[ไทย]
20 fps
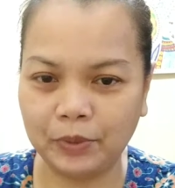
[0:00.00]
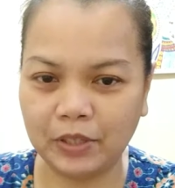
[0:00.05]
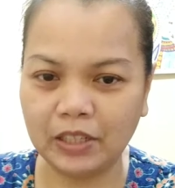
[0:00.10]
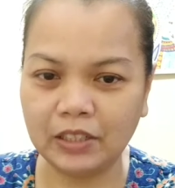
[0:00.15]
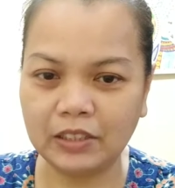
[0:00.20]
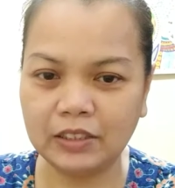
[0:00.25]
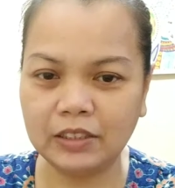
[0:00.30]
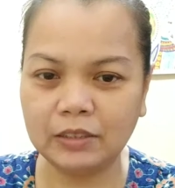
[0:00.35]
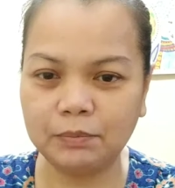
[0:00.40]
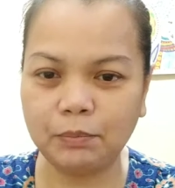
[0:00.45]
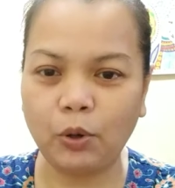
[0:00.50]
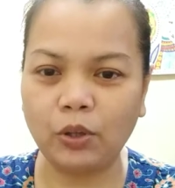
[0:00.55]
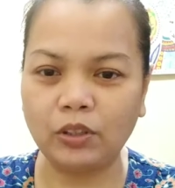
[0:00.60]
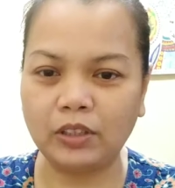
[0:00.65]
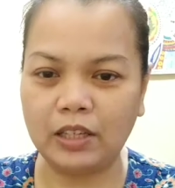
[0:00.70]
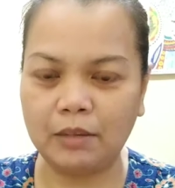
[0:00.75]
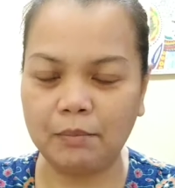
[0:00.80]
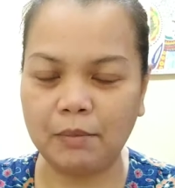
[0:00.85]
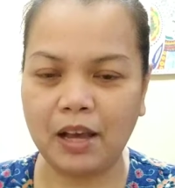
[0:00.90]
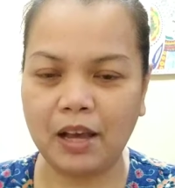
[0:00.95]
ก็คือปก
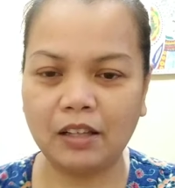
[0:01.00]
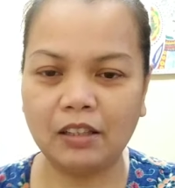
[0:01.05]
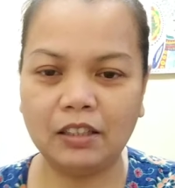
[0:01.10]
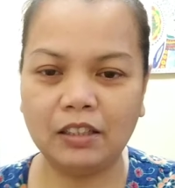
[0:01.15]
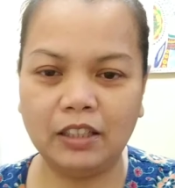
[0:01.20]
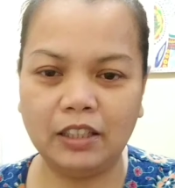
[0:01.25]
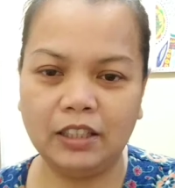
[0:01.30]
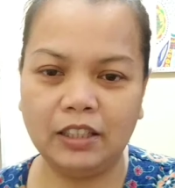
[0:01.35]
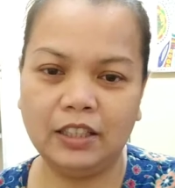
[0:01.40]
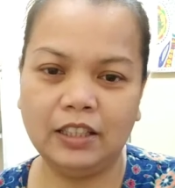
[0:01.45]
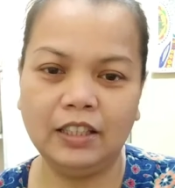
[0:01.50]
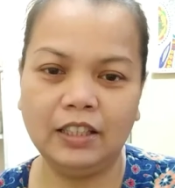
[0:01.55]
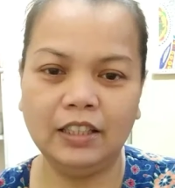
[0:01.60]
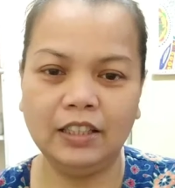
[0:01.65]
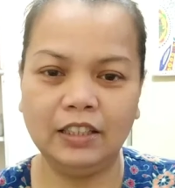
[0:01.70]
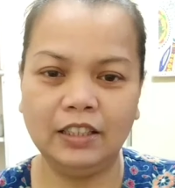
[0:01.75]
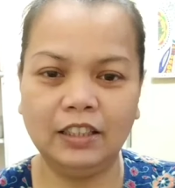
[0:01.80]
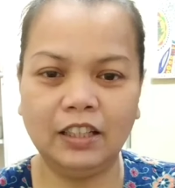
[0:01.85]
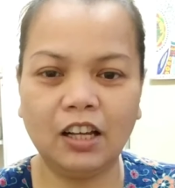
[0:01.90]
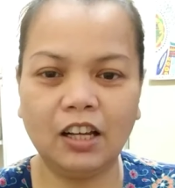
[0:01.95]
ติมากเลย
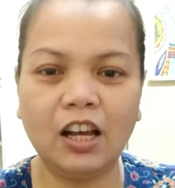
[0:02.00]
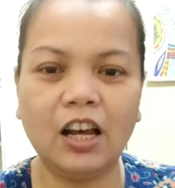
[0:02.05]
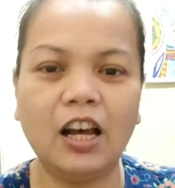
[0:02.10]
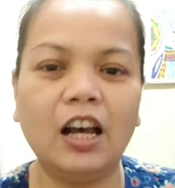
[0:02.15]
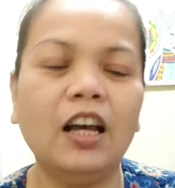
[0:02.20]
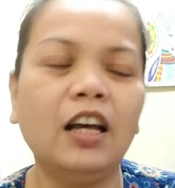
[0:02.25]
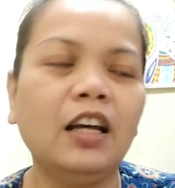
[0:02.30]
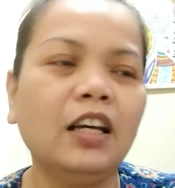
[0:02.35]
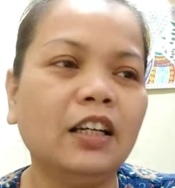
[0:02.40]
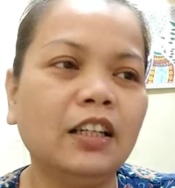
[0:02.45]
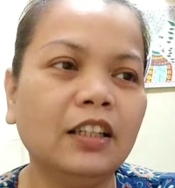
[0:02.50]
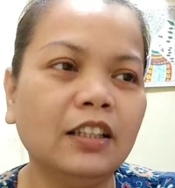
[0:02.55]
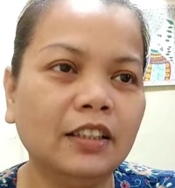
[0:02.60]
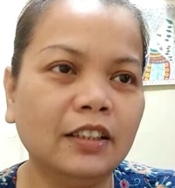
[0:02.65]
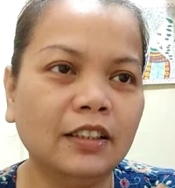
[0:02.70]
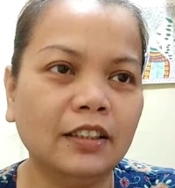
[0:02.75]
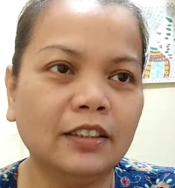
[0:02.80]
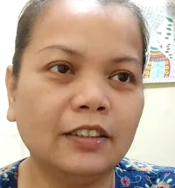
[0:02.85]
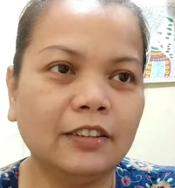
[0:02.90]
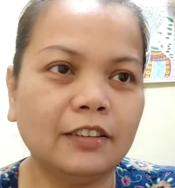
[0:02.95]
นะคะ
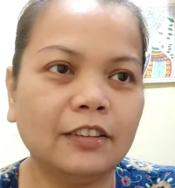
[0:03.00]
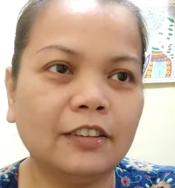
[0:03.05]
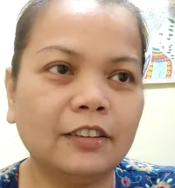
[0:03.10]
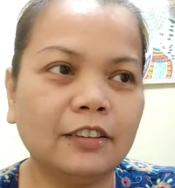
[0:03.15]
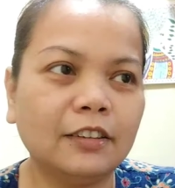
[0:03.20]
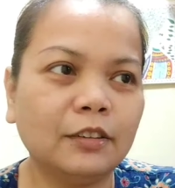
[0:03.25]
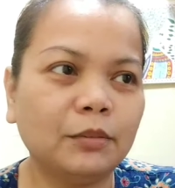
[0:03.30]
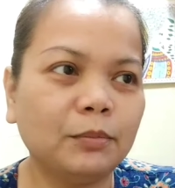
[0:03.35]
แล้วก็